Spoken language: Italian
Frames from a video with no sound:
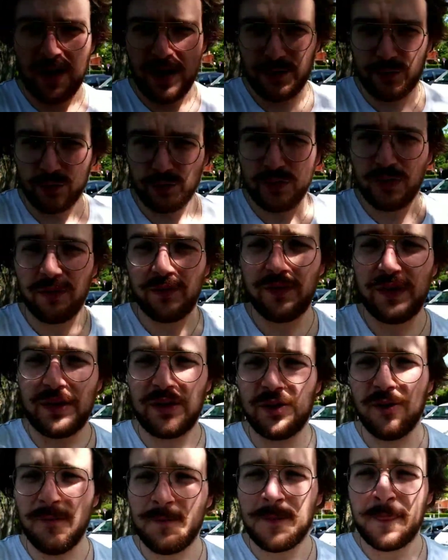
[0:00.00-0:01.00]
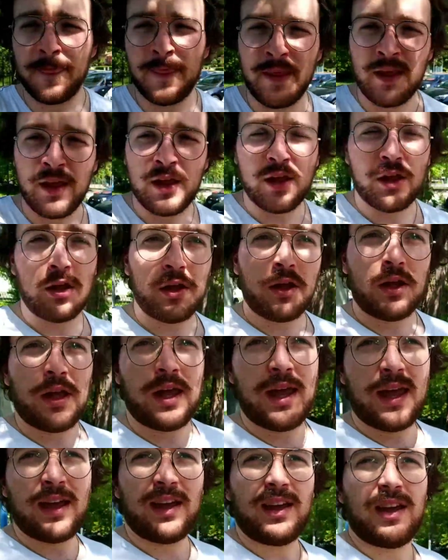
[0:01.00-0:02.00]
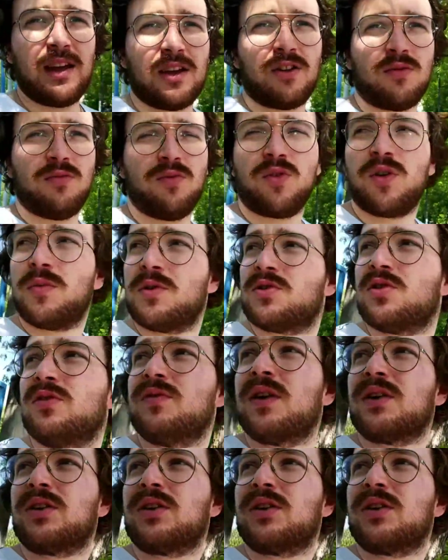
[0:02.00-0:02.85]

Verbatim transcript: e con il video. E comunque mi sono